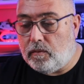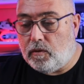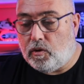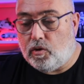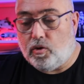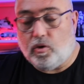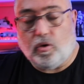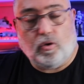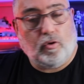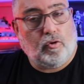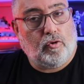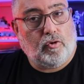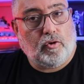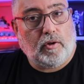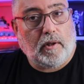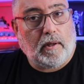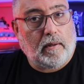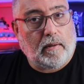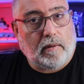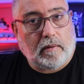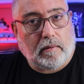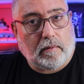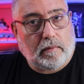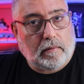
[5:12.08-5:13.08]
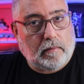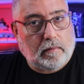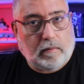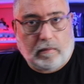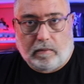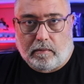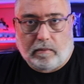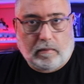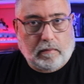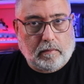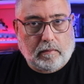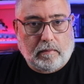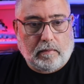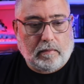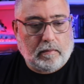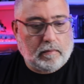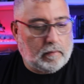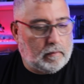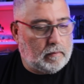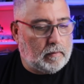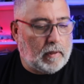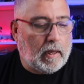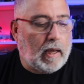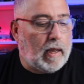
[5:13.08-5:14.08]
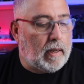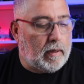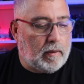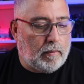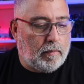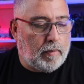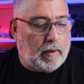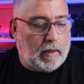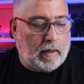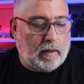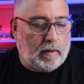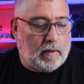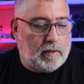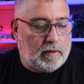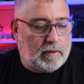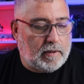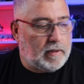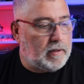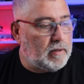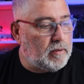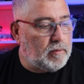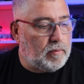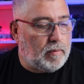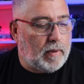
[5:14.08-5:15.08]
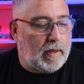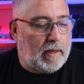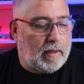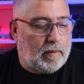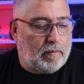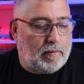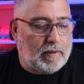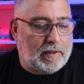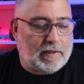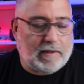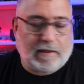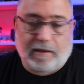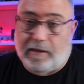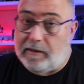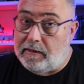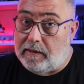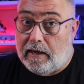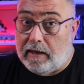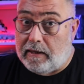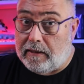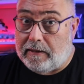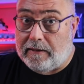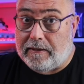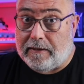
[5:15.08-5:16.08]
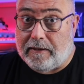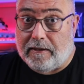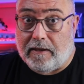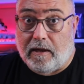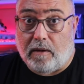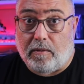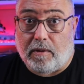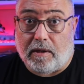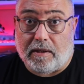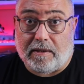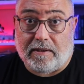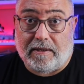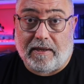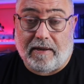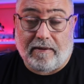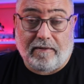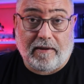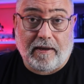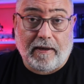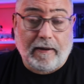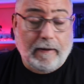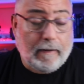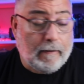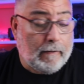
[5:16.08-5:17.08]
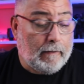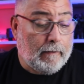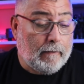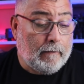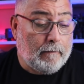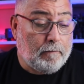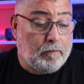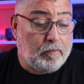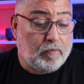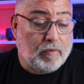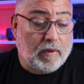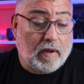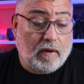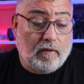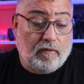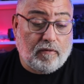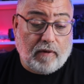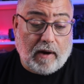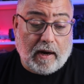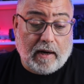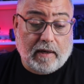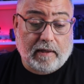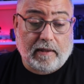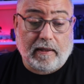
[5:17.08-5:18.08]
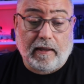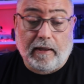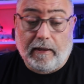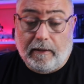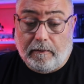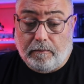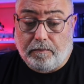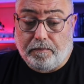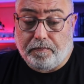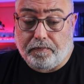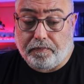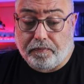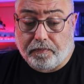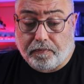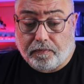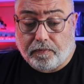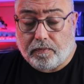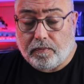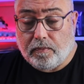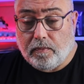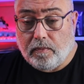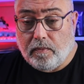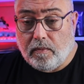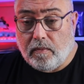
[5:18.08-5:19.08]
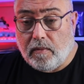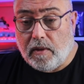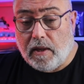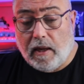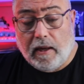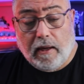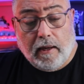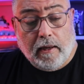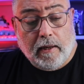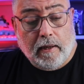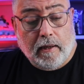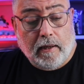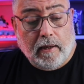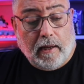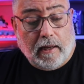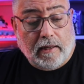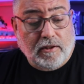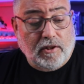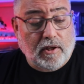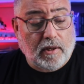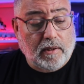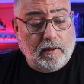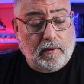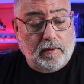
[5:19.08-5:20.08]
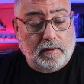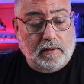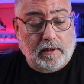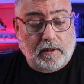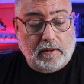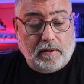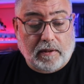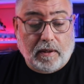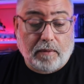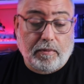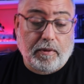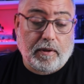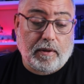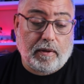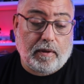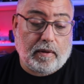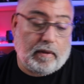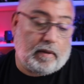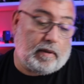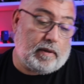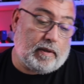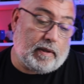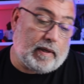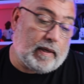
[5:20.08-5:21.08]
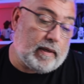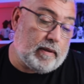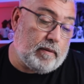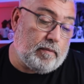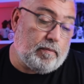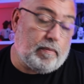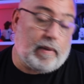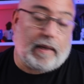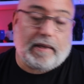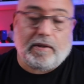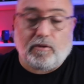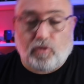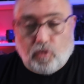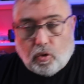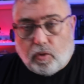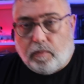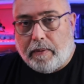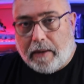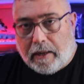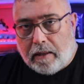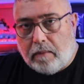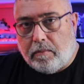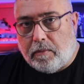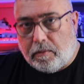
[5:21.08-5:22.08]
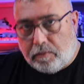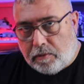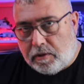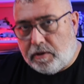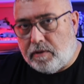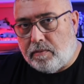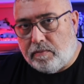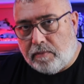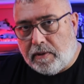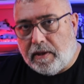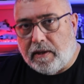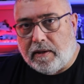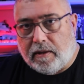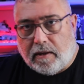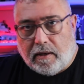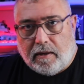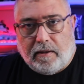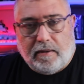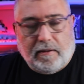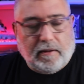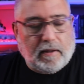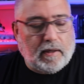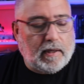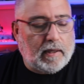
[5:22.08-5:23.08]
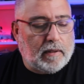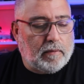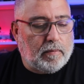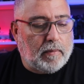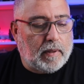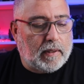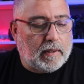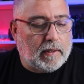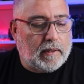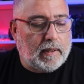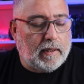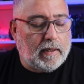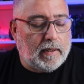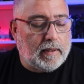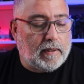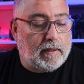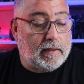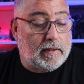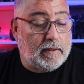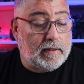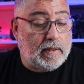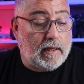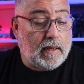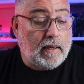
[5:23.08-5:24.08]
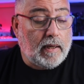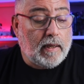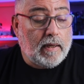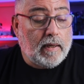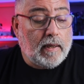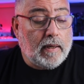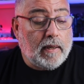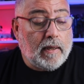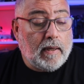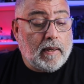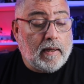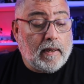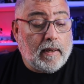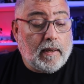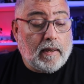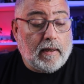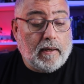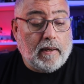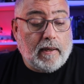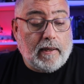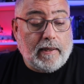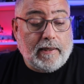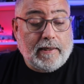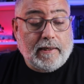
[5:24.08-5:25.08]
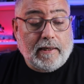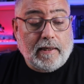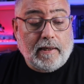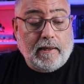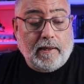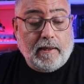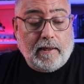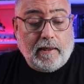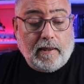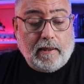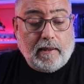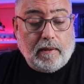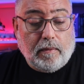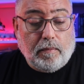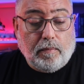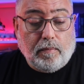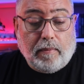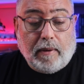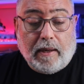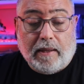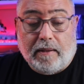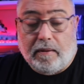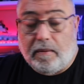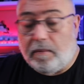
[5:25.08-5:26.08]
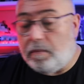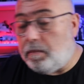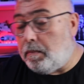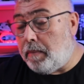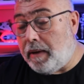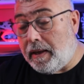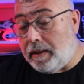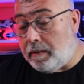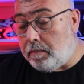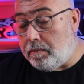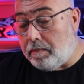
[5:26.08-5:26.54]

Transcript: sonuçta yani beğenirsiniz beğenmezsiniz. Herkesin damak zevki farklı. Ee, ancak e, tabii yani ben çok beğenmemiştim tekrar hatırlatmak gerekirse. Ee, ikili Bat, Bat